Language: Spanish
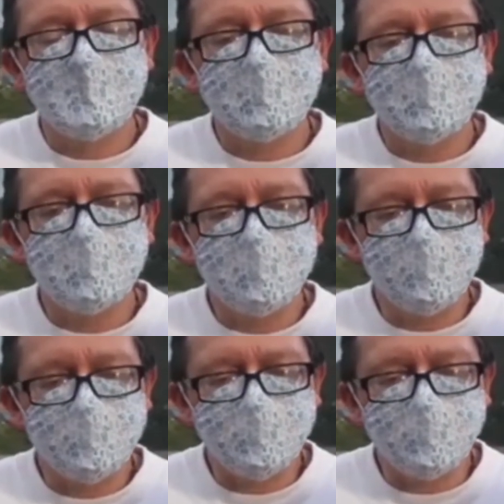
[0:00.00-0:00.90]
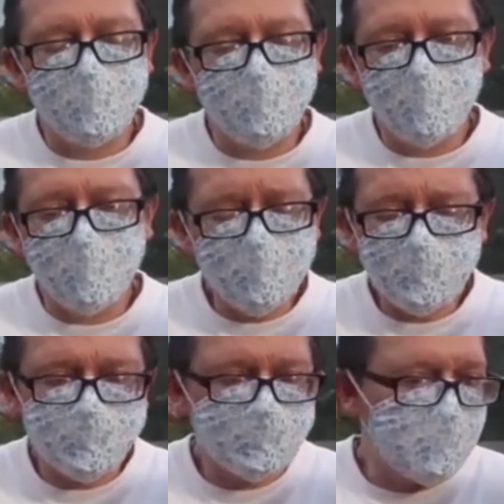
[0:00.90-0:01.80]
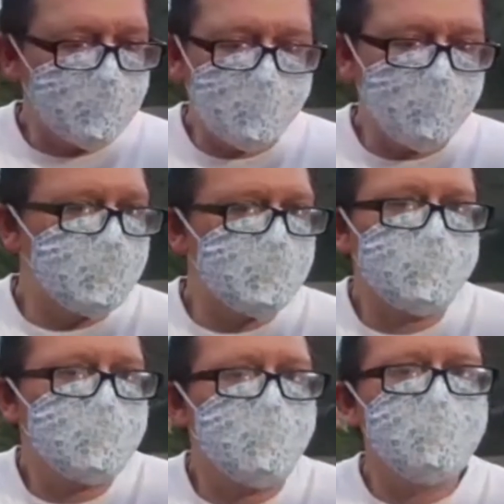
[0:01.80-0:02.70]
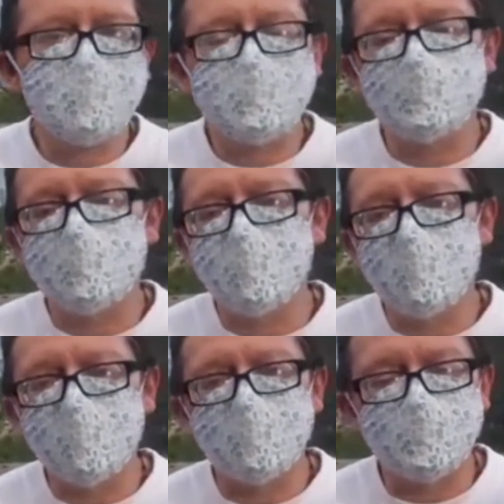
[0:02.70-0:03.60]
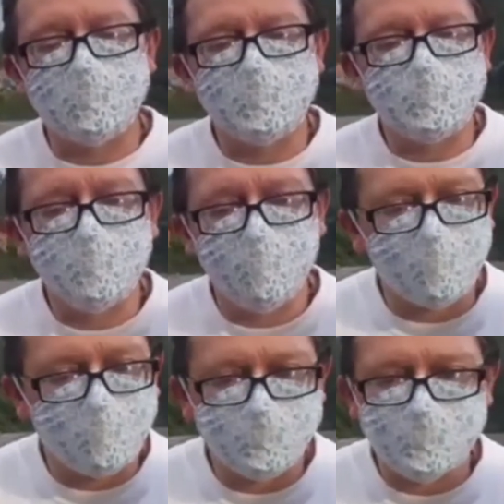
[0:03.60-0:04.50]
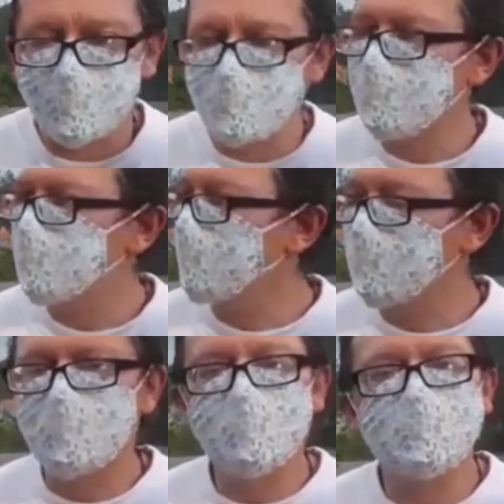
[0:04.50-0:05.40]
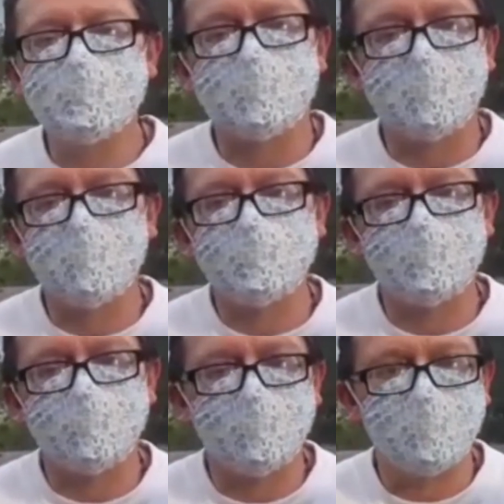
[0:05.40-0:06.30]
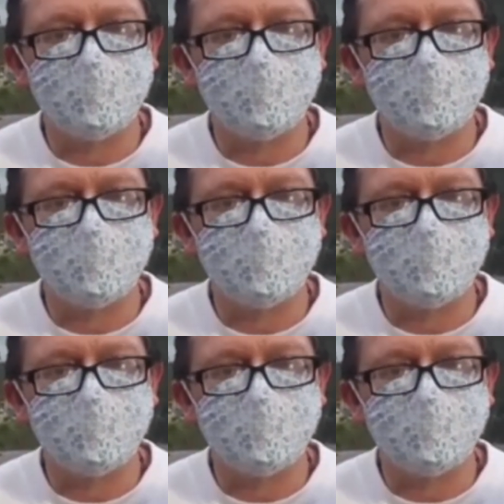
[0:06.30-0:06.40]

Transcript: y, dijimos, bueno, nos, tenemos que cerrar la vía nacional para que nos escuchen porque estaban totalmente cerrados y no querían